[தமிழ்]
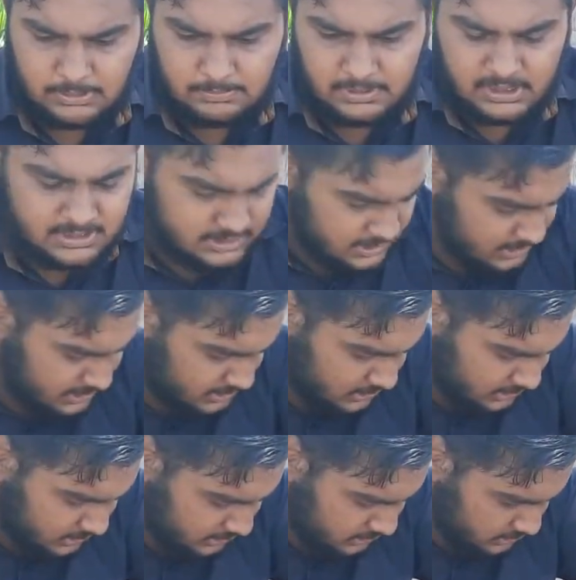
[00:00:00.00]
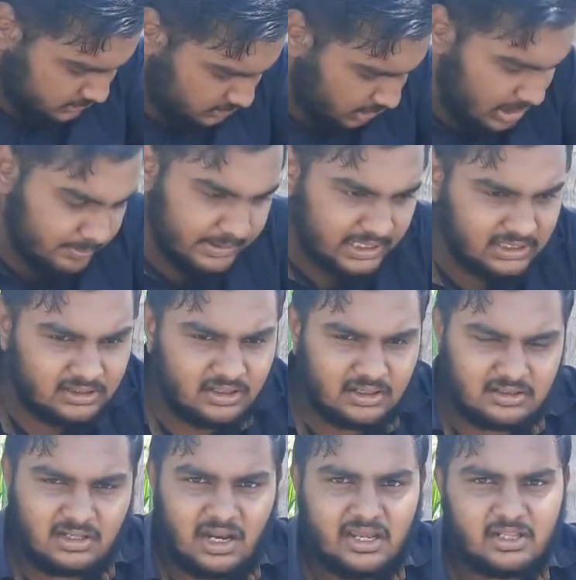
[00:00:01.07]
பெருசாக இதில்
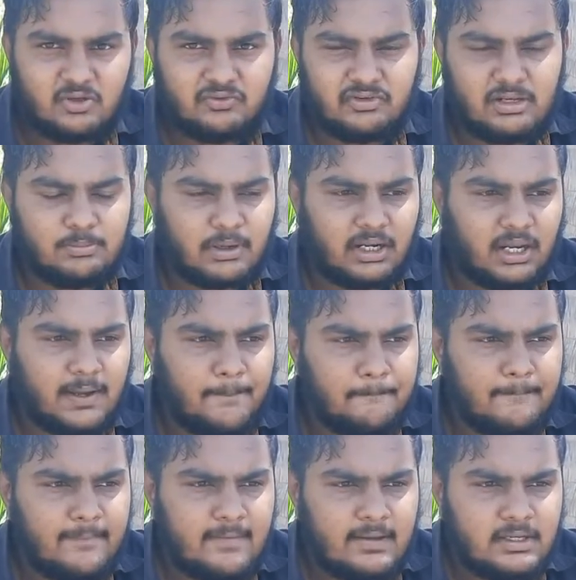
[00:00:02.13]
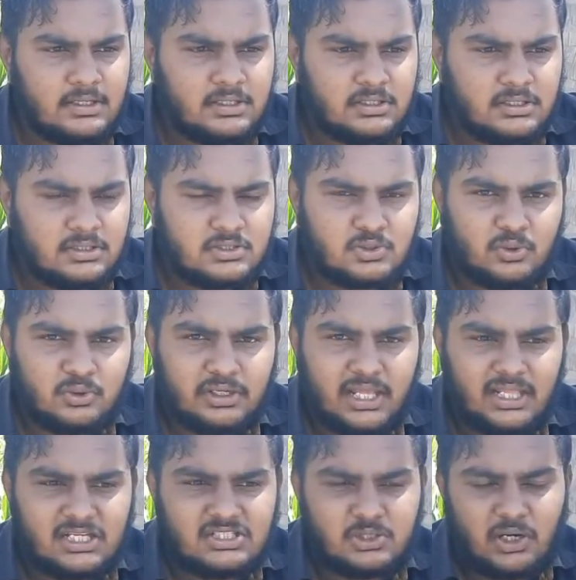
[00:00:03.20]
ட்ராபேக்குன்றது நான் எதுவும் ஃபீல் பண்ணல ஸோ
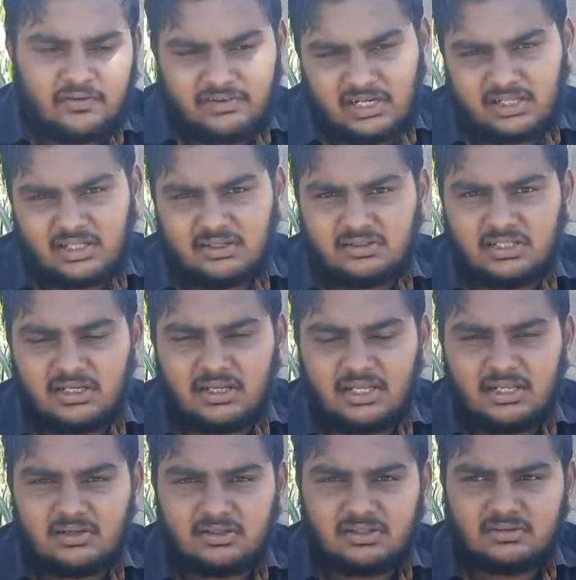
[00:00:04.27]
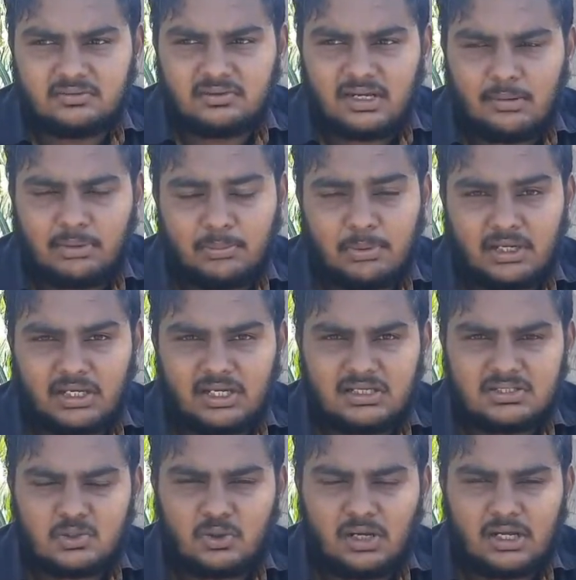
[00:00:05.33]
ஏதாச்சும் நான் விட்டுருந்தா வந்து கீழே வந்து கமெண்ட்
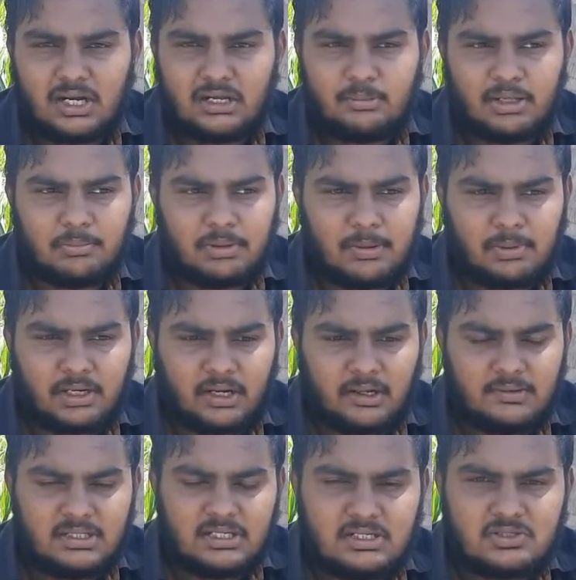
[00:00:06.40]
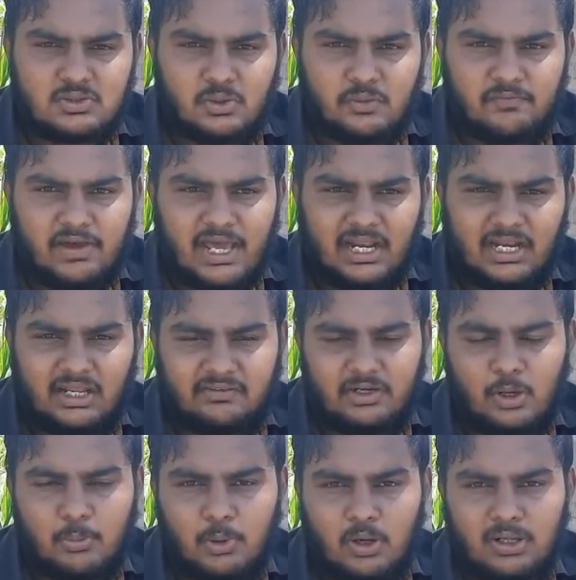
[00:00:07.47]
பண்ணுங்கள் ஸோ நான் கண்டிப்பாக ரிப்ளை பண்ணுறேன் ஸோ வேறு என்ன
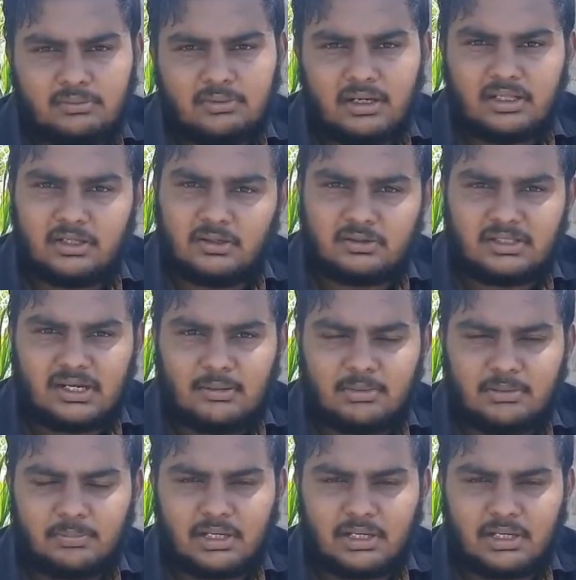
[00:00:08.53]
வீடியோ போடலாம் அதையும் வந்து கமெண்ட்